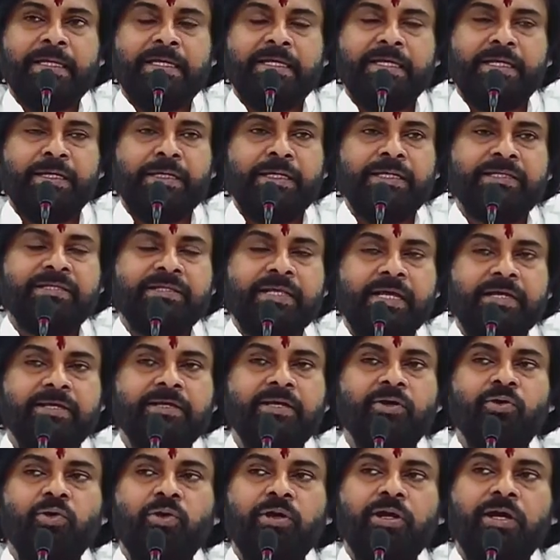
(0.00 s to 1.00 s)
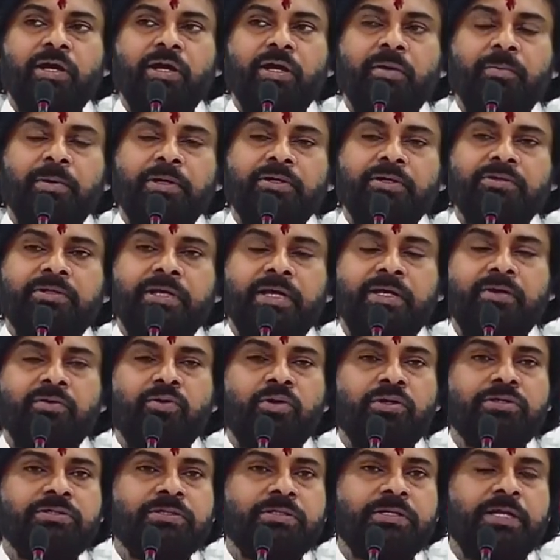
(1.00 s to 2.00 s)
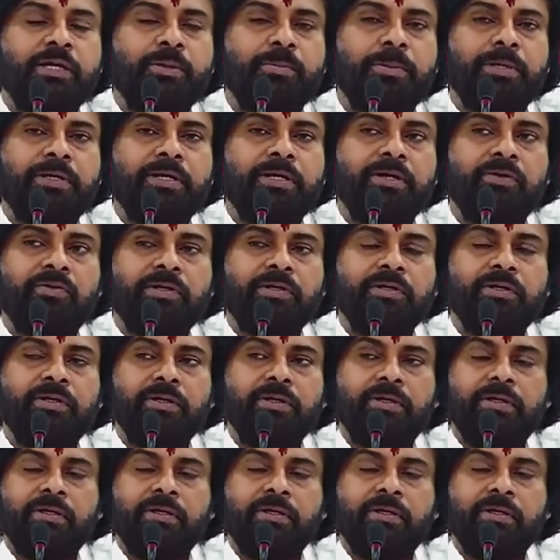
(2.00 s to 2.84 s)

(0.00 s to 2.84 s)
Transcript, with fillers: ఇన్ని తగ్గి కూడా మనం దేనికోసం నిలబడ్డామంటే